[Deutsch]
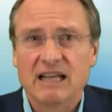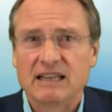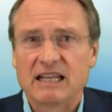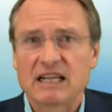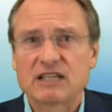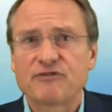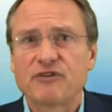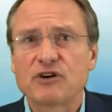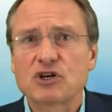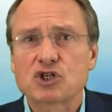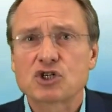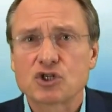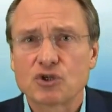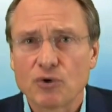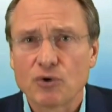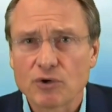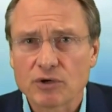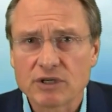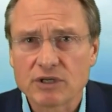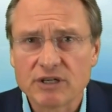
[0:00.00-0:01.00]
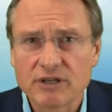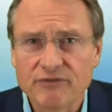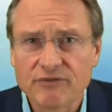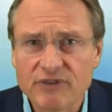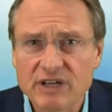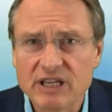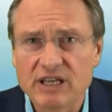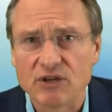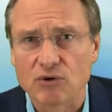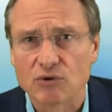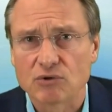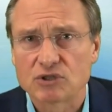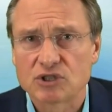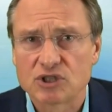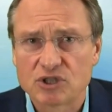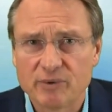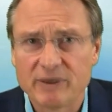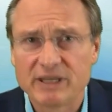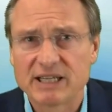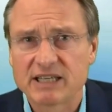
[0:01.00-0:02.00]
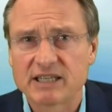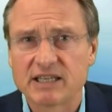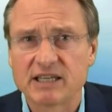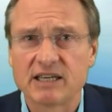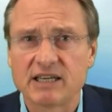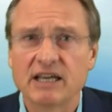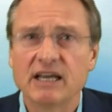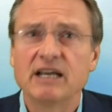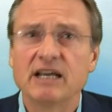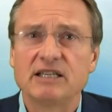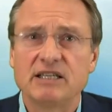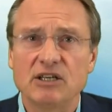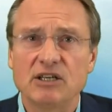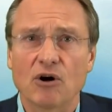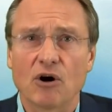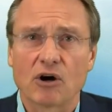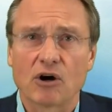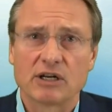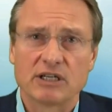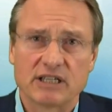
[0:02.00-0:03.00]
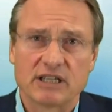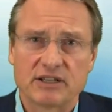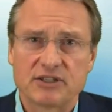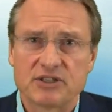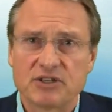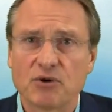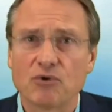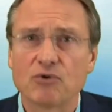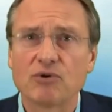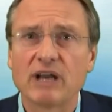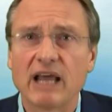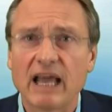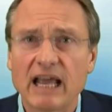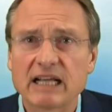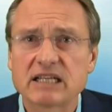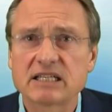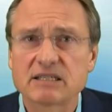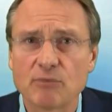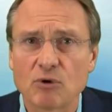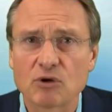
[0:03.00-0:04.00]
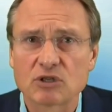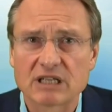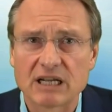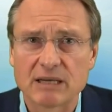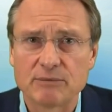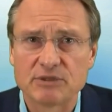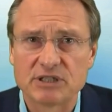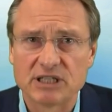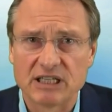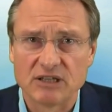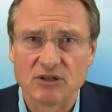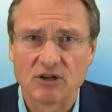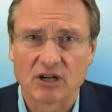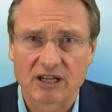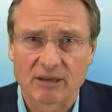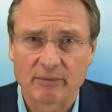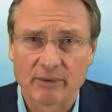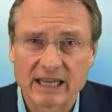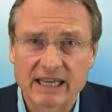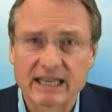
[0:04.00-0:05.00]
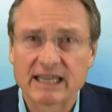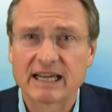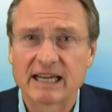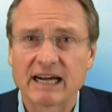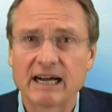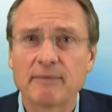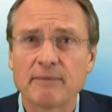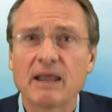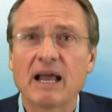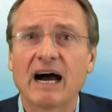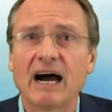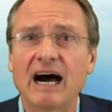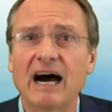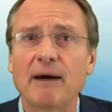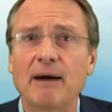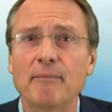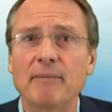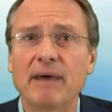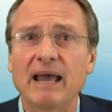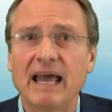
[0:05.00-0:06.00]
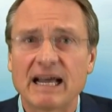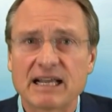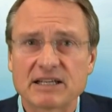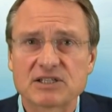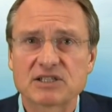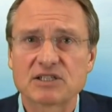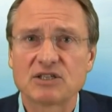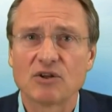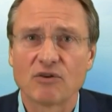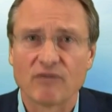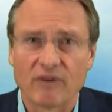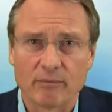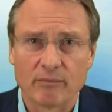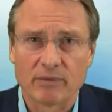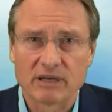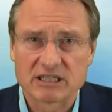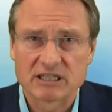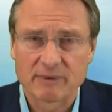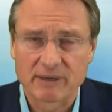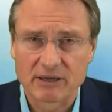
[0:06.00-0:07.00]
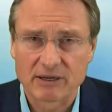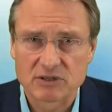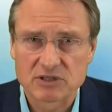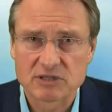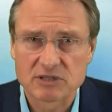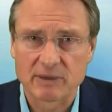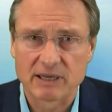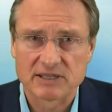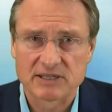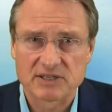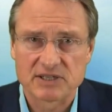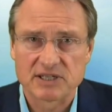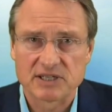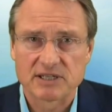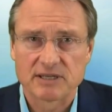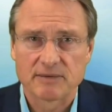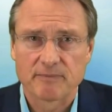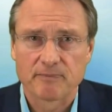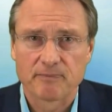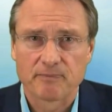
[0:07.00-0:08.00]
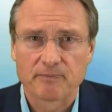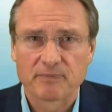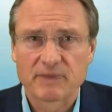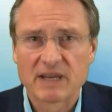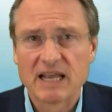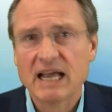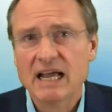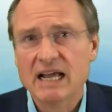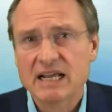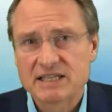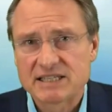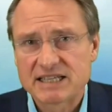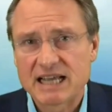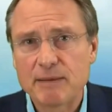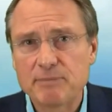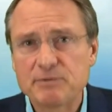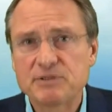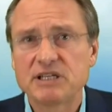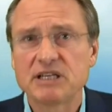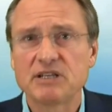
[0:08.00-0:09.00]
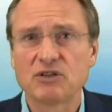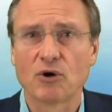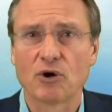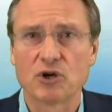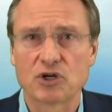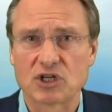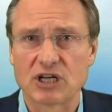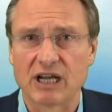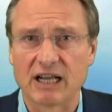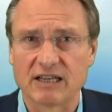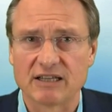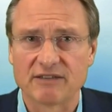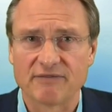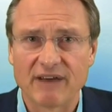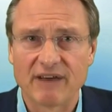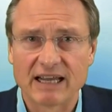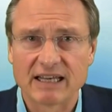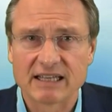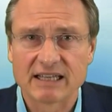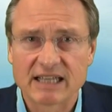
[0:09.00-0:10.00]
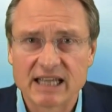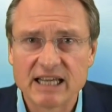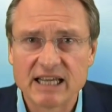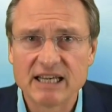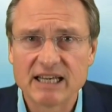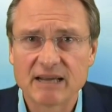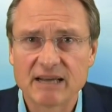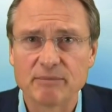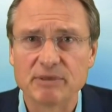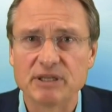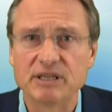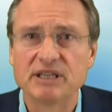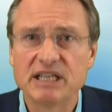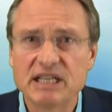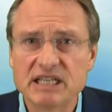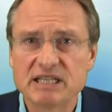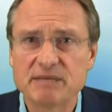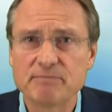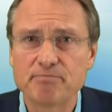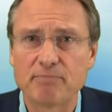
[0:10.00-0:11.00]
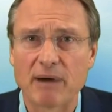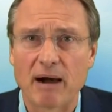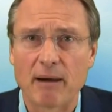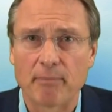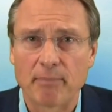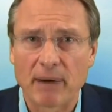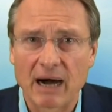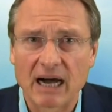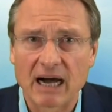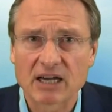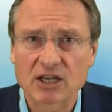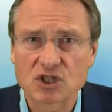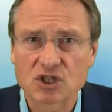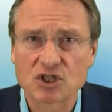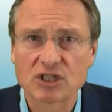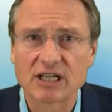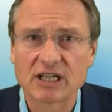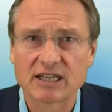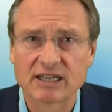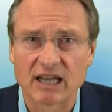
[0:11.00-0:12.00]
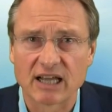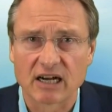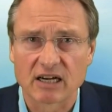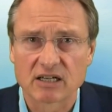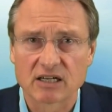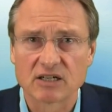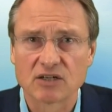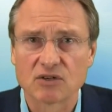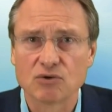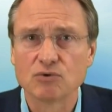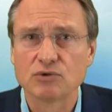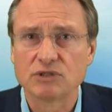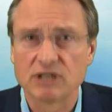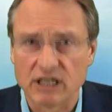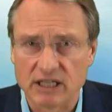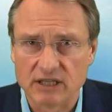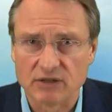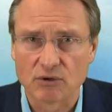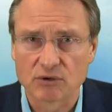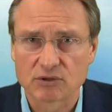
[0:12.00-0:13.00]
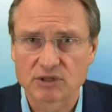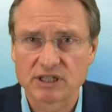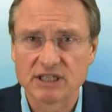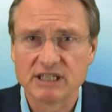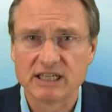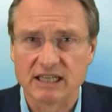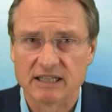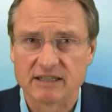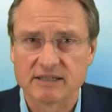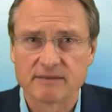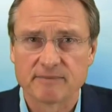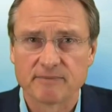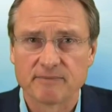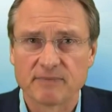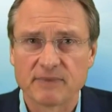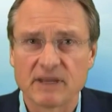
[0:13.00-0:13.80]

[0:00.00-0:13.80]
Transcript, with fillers: Das verstörende Video twitterte die Organisation Ex-Moslems in Nordamerika am 1. November 2020. Selbst in Deutschland werden Kinder mit diesem barbarischen Gedankengut indoktriniert.